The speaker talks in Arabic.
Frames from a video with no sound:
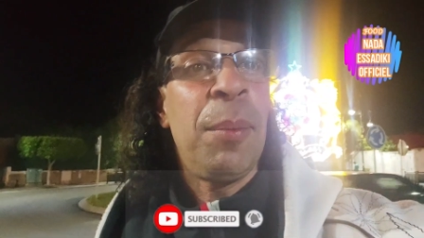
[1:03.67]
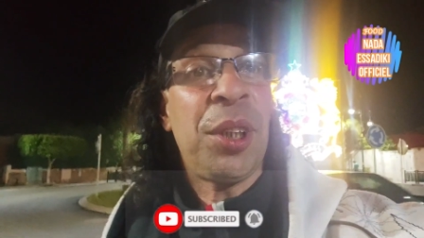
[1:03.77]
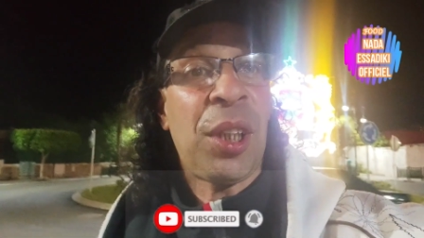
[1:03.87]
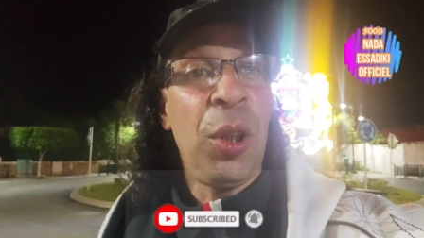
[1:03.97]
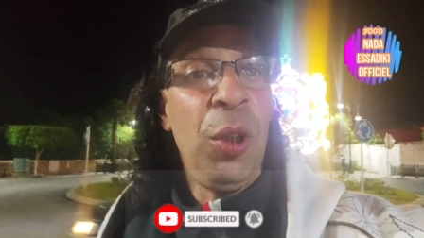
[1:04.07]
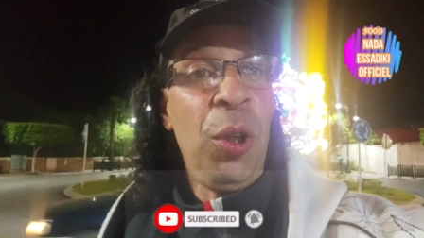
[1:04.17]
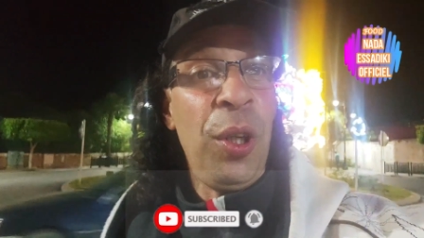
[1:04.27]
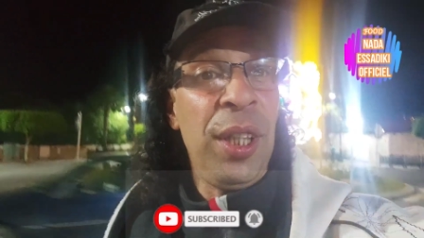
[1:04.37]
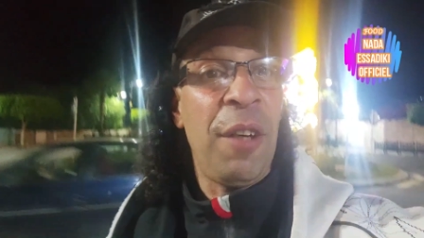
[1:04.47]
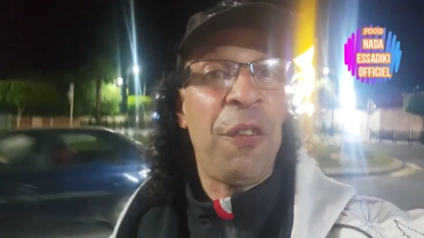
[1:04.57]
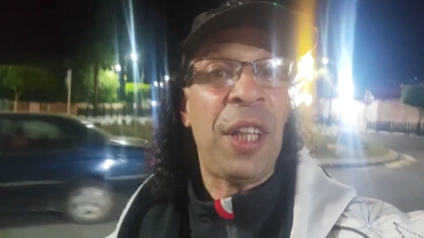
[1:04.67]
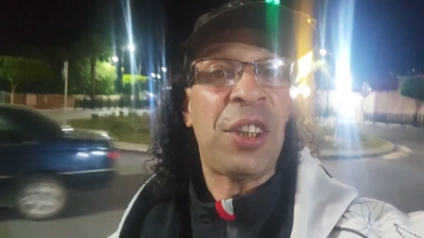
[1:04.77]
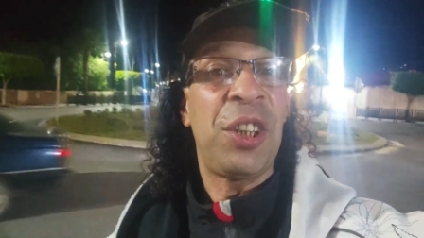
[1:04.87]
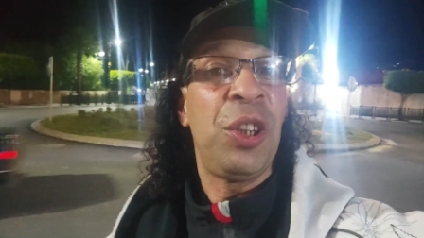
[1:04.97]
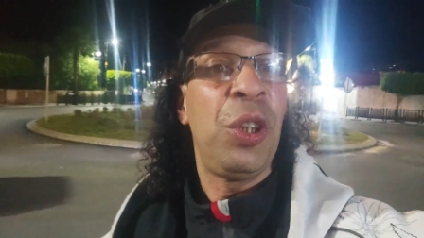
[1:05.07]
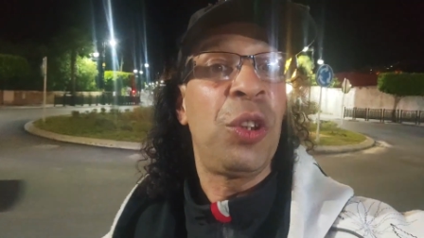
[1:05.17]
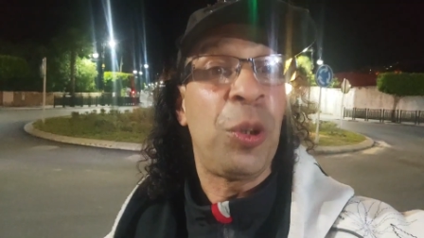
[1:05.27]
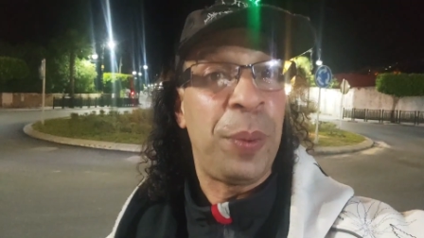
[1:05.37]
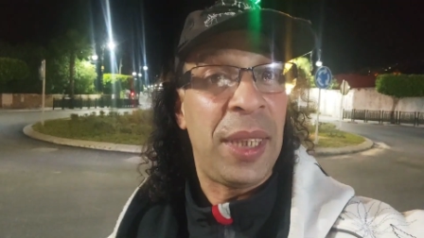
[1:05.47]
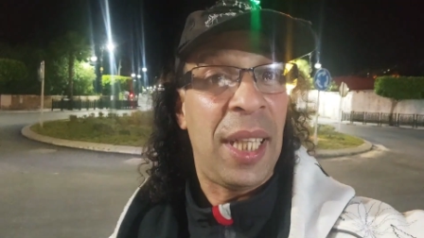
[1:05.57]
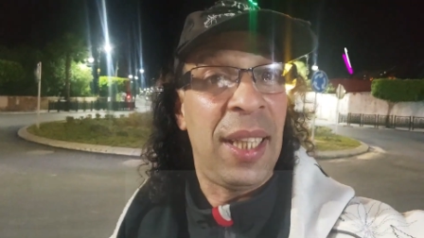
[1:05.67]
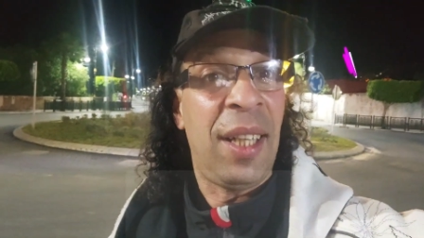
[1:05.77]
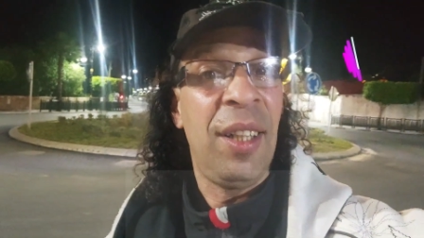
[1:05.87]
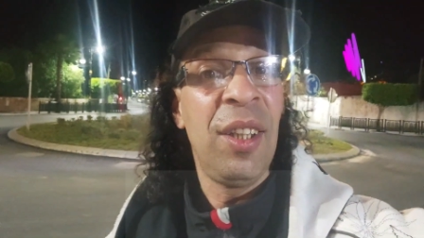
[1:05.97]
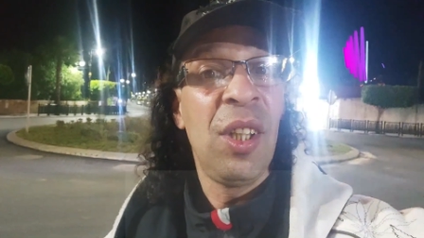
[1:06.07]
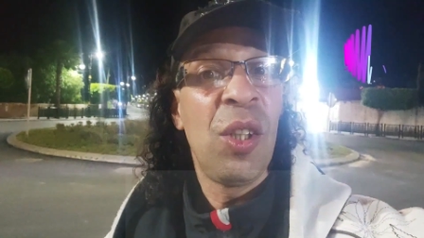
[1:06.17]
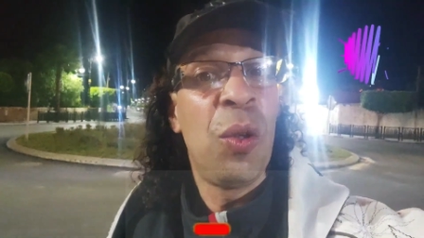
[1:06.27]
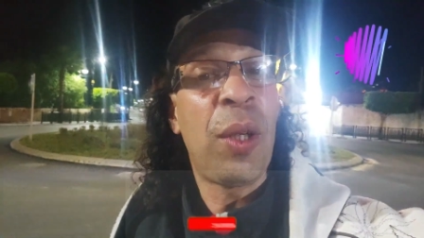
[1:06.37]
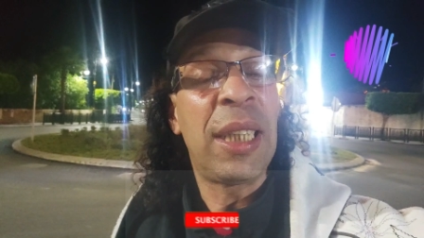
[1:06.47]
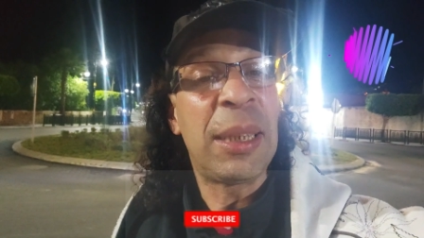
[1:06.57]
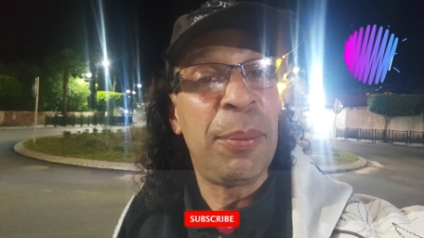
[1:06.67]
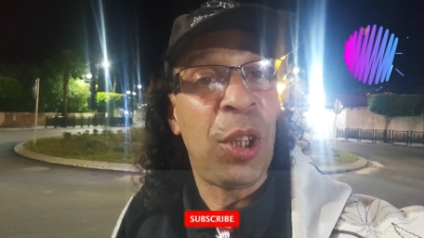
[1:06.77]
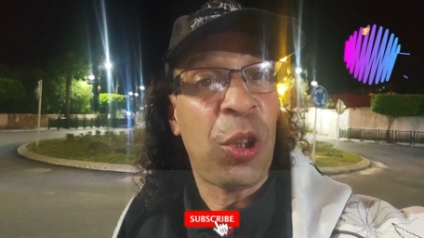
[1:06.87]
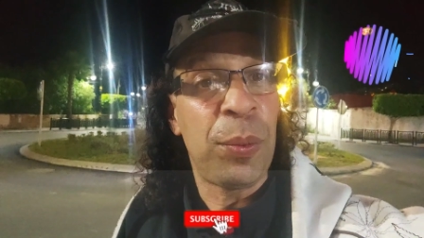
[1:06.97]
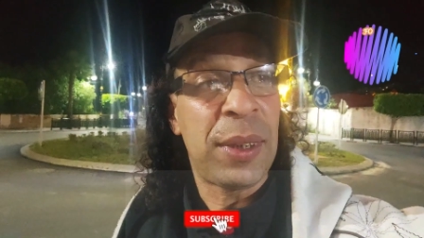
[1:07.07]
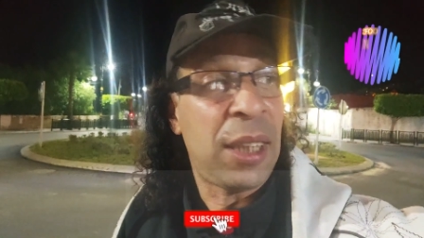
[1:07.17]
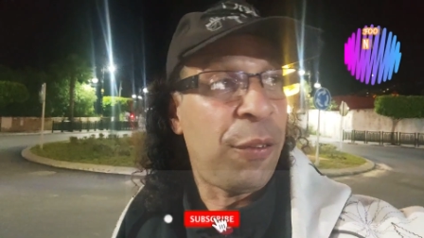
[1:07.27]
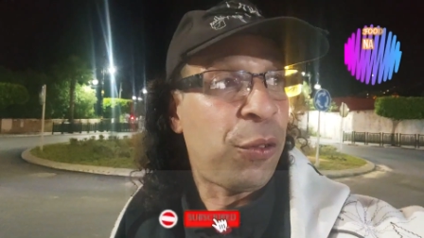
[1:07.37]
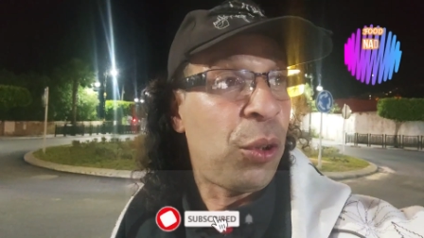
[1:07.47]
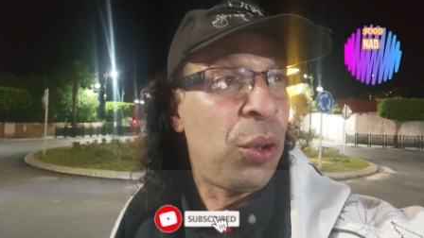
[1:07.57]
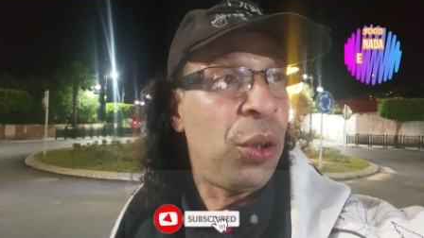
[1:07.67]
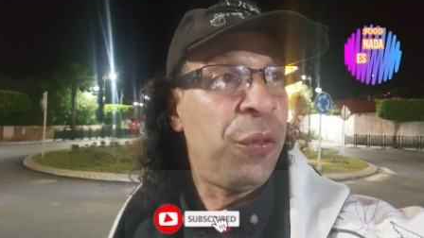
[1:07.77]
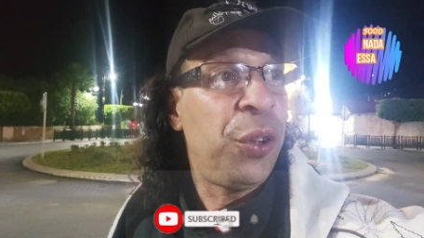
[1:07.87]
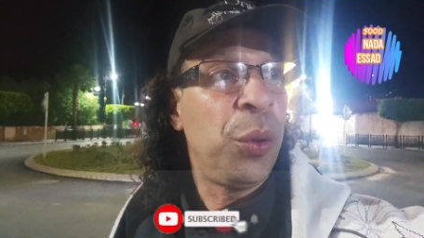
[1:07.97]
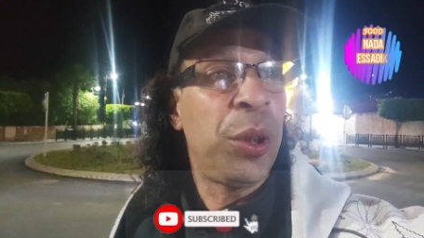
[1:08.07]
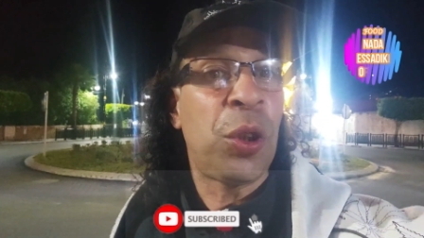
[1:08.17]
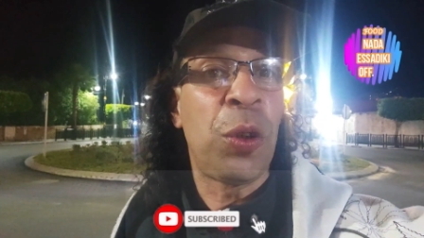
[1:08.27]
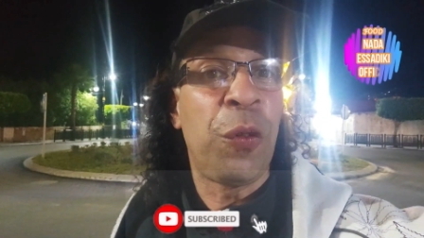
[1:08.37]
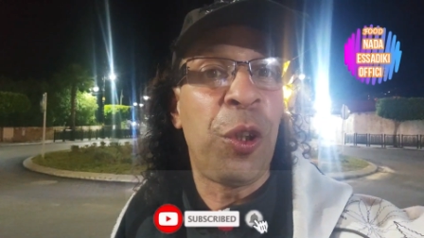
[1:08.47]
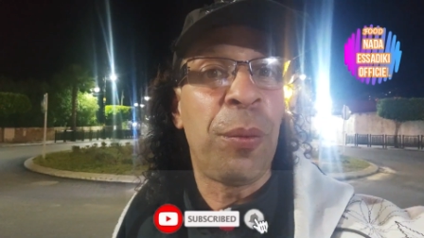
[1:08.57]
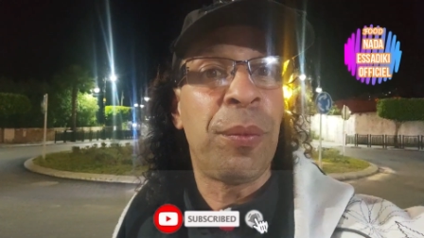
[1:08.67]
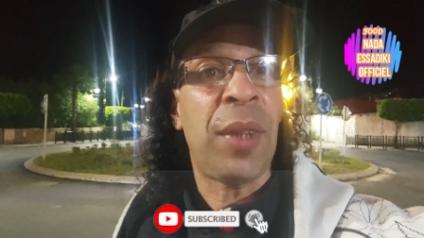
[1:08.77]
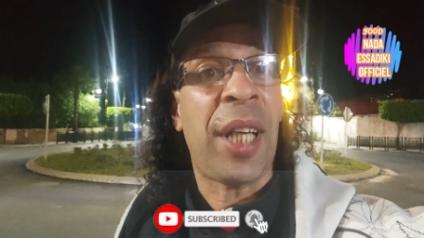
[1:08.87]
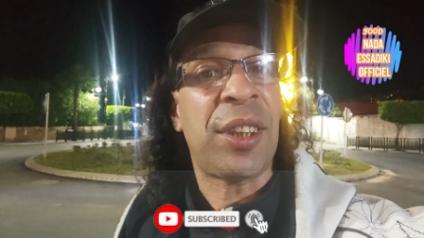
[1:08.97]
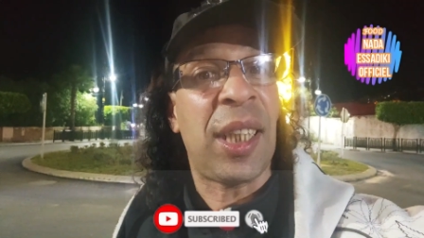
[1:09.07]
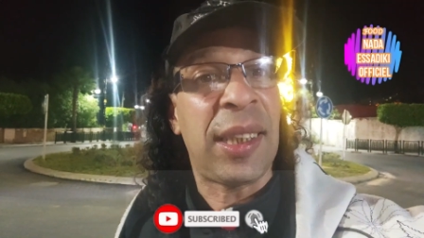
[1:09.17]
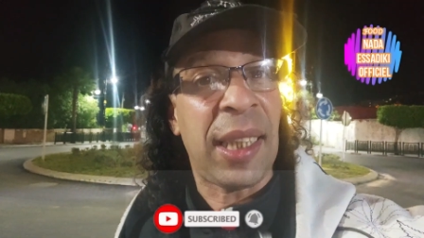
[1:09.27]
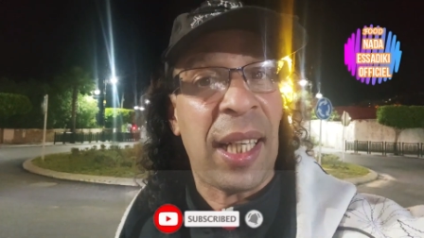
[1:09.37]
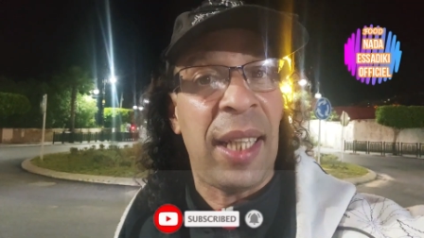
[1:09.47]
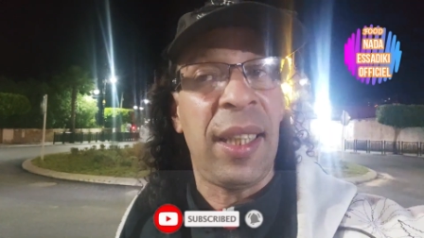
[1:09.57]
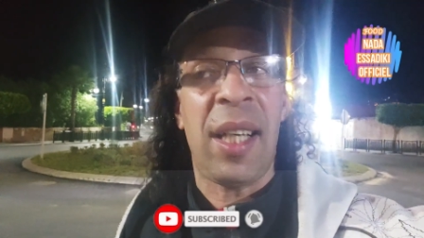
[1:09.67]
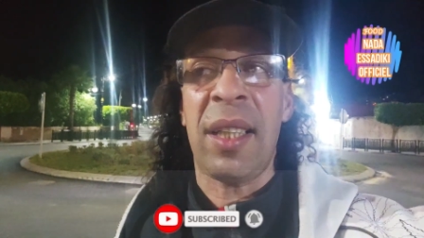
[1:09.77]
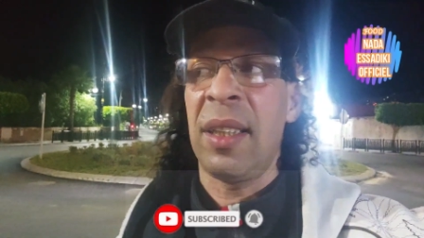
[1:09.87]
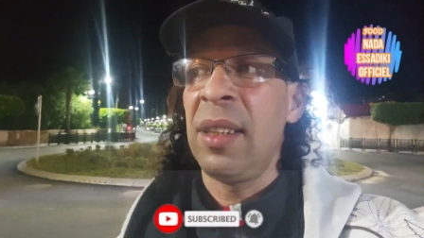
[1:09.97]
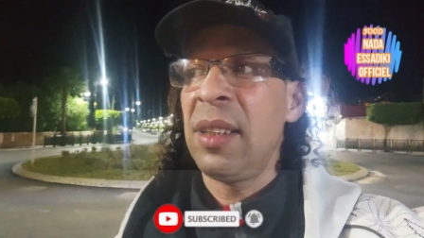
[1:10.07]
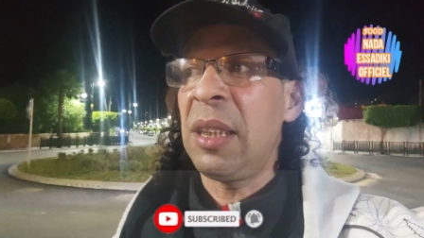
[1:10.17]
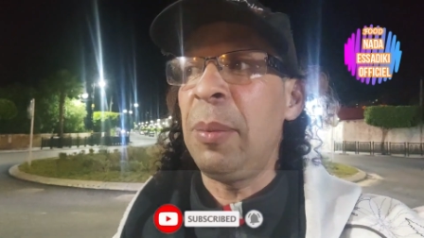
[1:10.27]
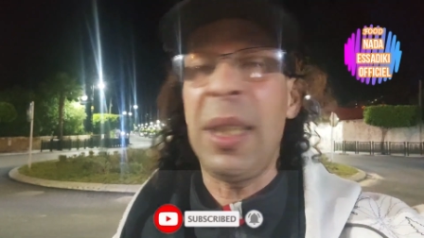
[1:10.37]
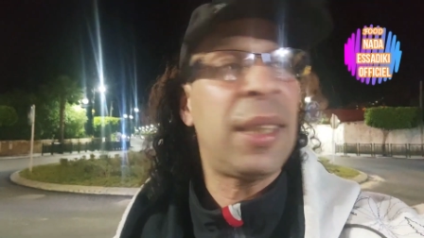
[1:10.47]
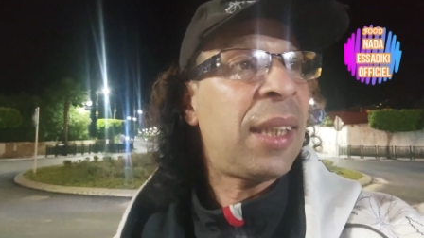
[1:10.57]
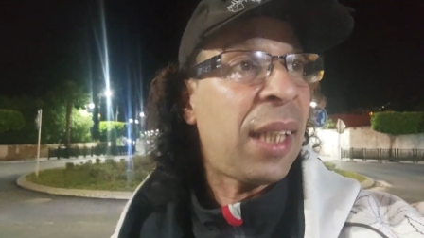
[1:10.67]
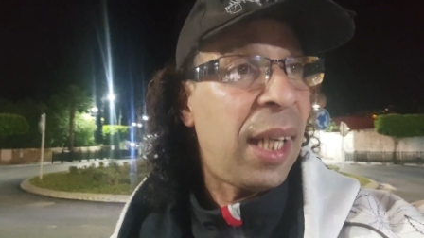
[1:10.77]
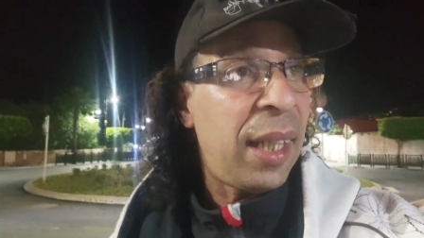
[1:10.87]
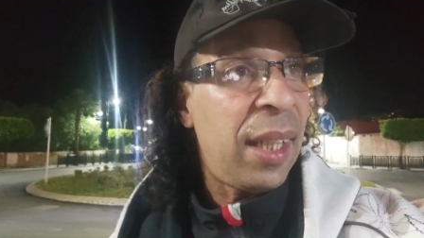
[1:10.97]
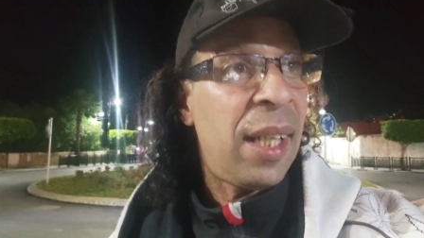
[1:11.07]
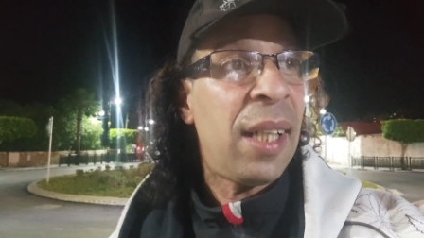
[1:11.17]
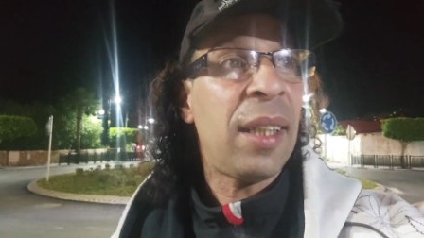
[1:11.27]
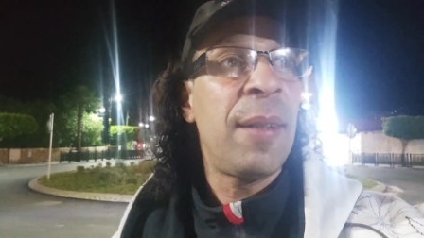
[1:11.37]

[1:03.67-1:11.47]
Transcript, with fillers: باش تلوحوا هي في لاشين اليوتيوب ديالها وكنتمناكم تصيفطوا فيديوهات تكونوا فيهم 10 دقائق 8 دقائق